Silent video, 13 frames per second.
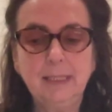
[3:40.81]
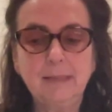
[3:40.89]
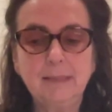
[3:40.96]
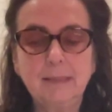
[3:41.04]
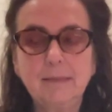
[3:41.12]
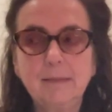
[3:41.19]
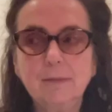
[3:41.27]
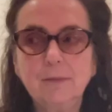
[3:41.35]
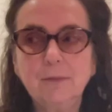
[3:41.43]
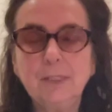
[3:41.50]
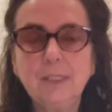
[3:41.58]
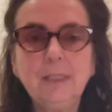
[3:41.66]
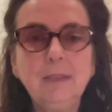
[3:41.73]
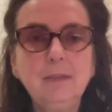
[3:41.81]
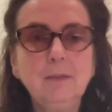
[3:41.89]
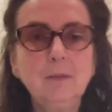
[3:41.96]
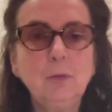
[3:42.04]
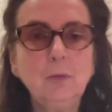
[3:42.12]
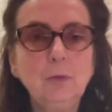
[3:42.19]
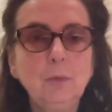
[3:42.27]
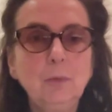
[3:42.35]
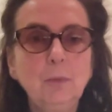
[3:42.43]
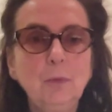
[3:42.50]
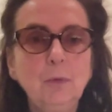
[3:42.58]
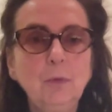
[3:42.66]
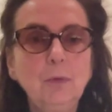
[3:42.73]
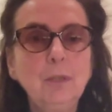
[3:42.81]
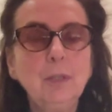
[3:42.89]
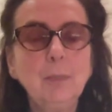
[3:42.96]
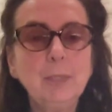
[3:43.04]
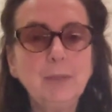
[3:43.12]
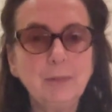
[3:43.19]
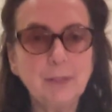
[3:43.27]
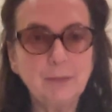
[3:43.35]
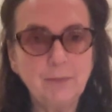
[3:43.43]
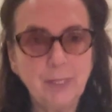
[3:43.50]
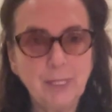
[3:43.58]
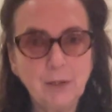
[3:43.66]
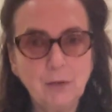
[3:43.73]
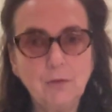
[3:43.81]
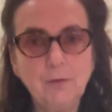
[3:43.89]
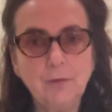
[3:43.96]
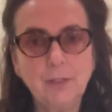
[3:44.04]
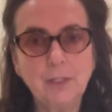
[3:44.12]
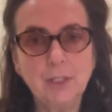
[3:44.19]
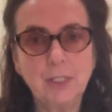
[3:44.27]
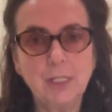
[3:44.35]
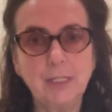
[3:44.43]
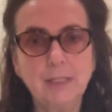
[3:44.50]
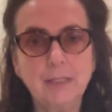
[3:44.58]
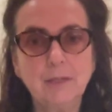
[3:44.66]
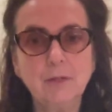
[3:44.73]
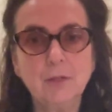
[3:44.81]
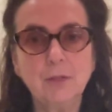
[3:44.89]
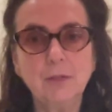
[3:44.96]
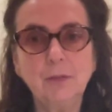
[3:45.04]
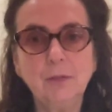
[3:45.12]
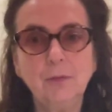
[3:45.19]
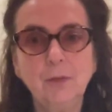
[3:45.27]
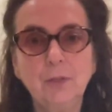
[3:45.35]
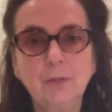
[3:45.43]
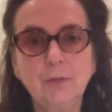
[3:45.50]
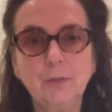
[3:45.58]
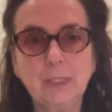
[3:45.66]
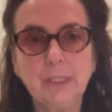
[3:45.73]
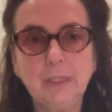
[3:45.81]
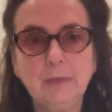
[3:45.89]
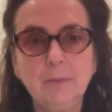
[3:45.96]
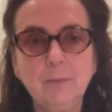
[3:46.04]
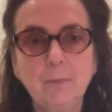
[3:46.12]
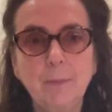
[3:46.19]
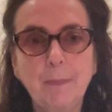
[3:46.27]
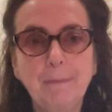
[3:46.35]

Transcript: dass Frieden so unglaublich weit weg oft erscheint, auch schon das Wort Frieden